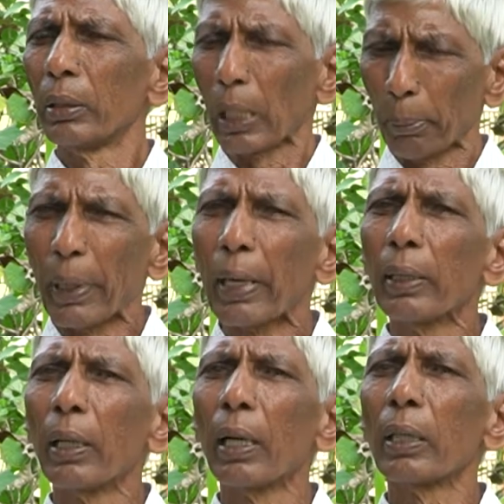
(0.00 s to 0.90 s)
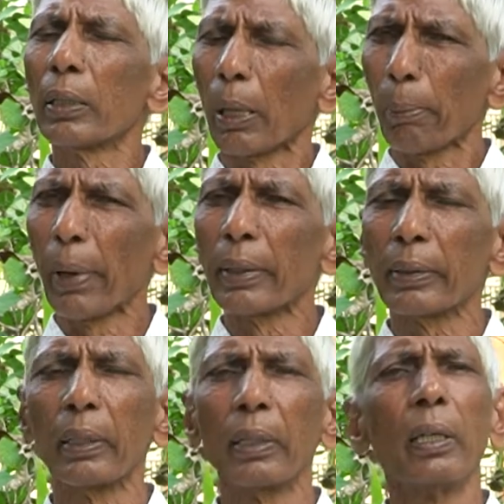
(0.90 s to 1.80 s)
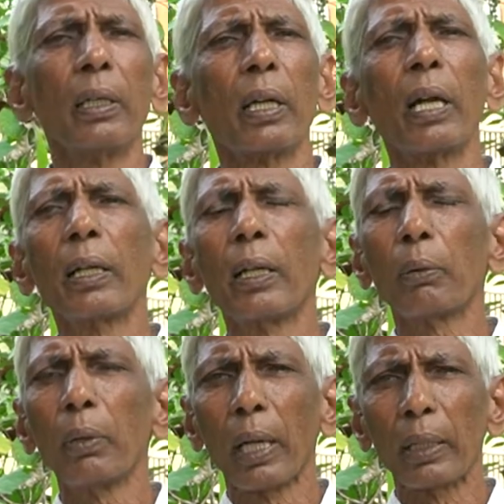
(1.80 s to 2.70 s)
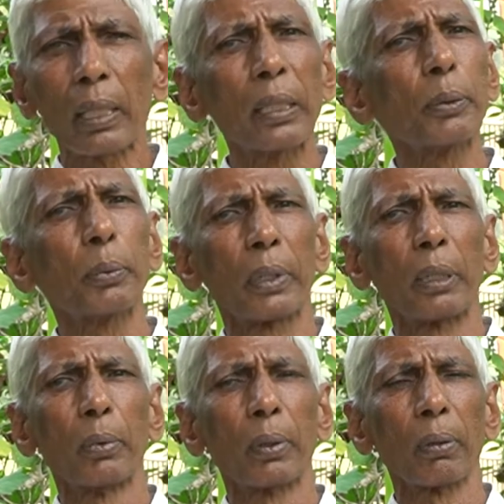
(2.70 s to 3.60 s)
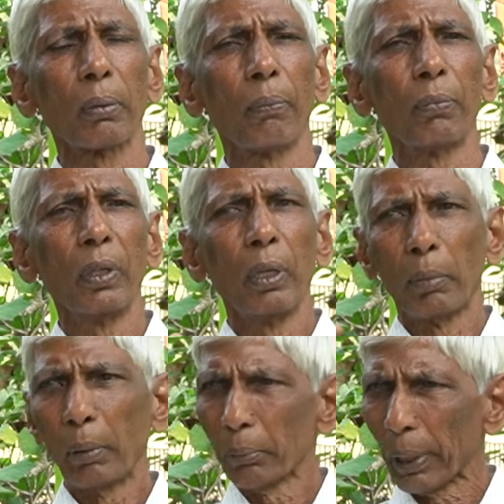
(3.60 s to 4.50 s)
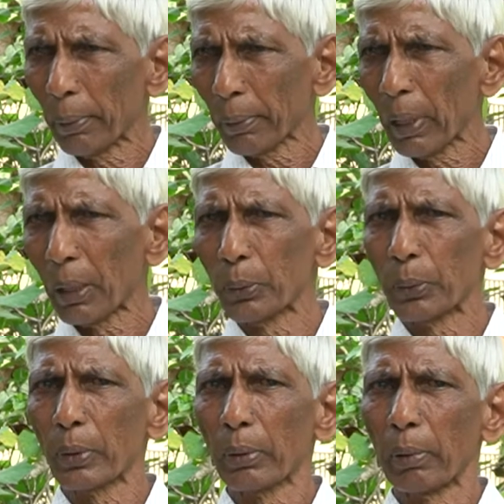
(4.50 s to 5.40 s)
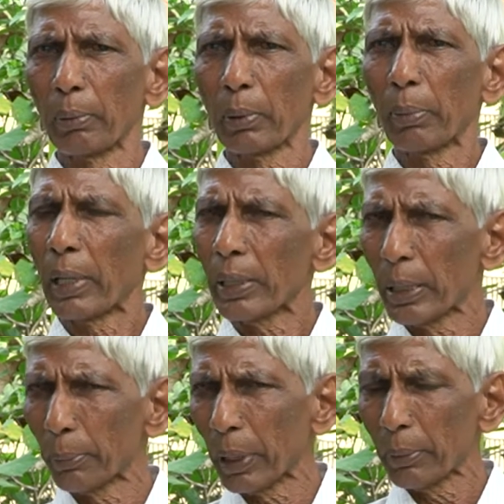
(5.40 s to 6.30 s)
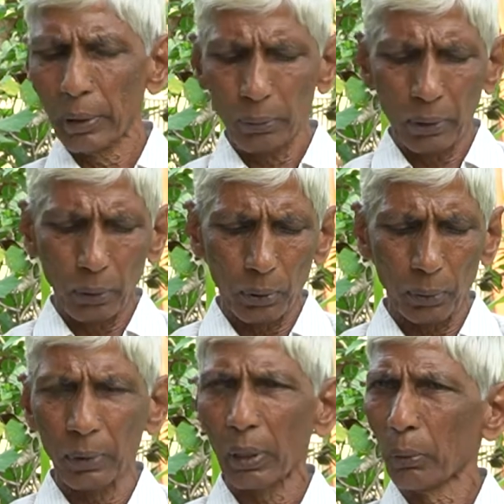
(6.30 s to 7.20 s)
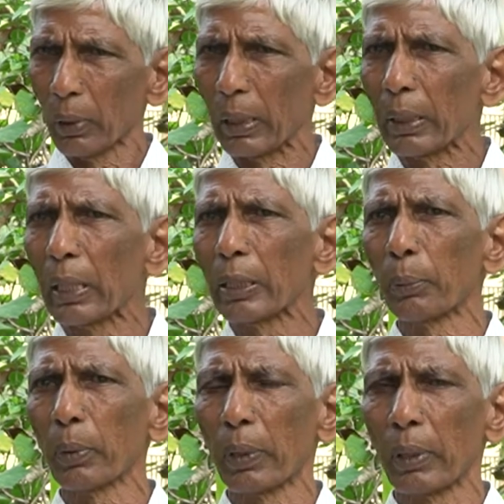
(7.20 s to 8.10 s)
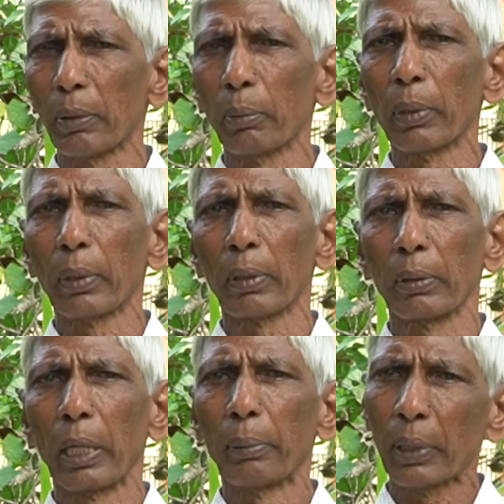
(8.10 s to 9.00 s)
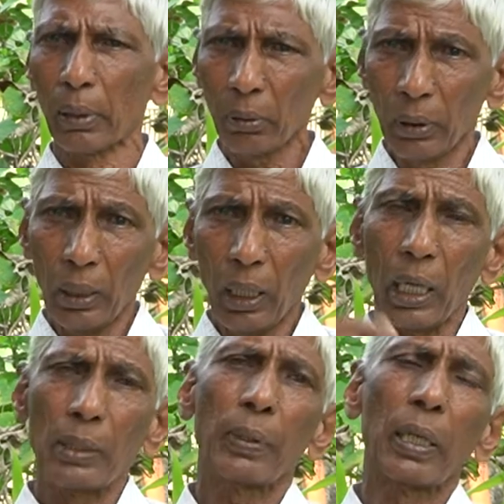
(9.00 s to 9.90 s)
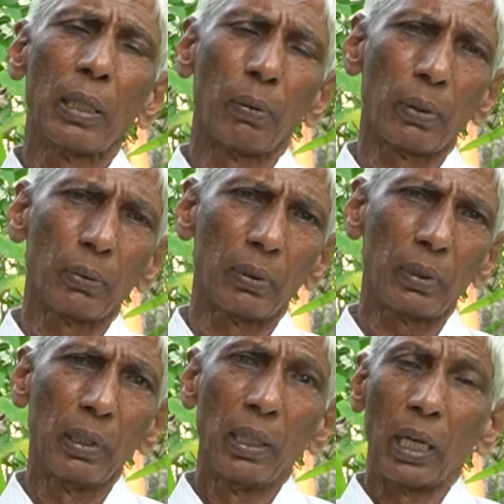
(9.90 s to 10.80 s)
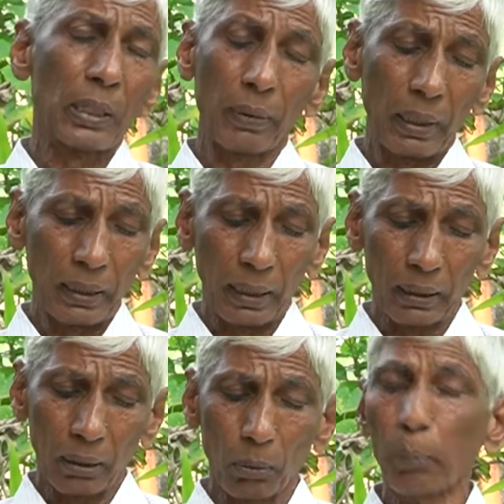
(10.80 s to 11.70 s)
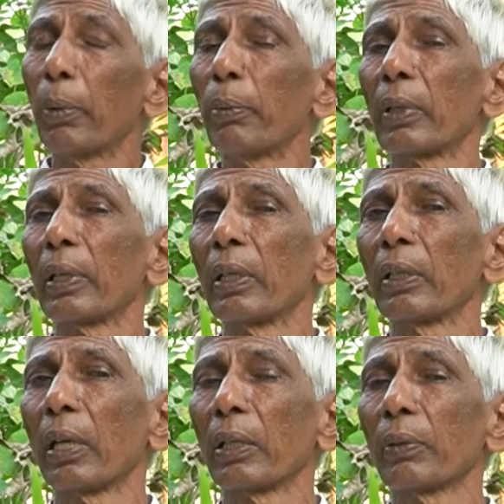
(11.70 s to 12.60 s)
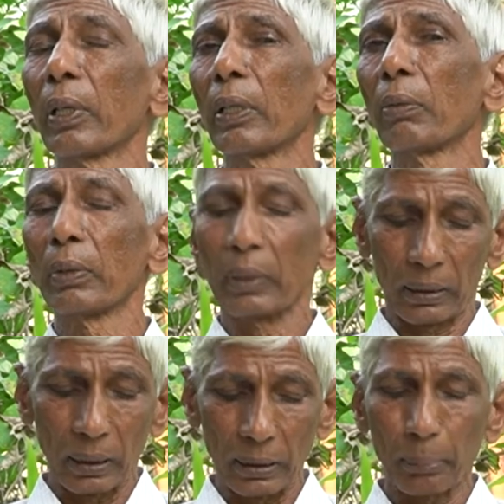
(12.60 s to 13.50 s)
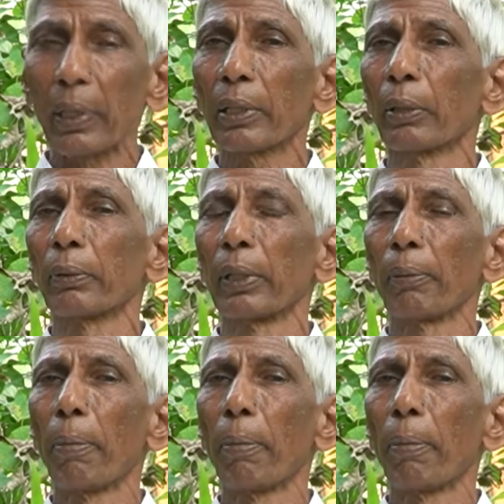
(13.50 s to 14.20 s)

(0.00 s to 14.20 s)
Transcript: సర్పగంధ సర్పాక్షి ఇలాంటివన్నీ కొన్ని అంతరించిపోతున్నాయి మొక్కలు మామూలు పేపర్లలో చూస్తున్నాం ఫారెస్ట్ డిపార్ట్మెంట్ వాళ్ళు కూడా చెప్తున్నారు కొన్ని అంతరించిపోతున్నటువంటి మొక్కలు జాబితాలో అశ్వగంధ ఒకటి ఉంది అశ్వగంధ ఎంత గొప్ప మొక్క అండి అశ్వగంధ గురించి ఎంత చెప్పినా తక్కువే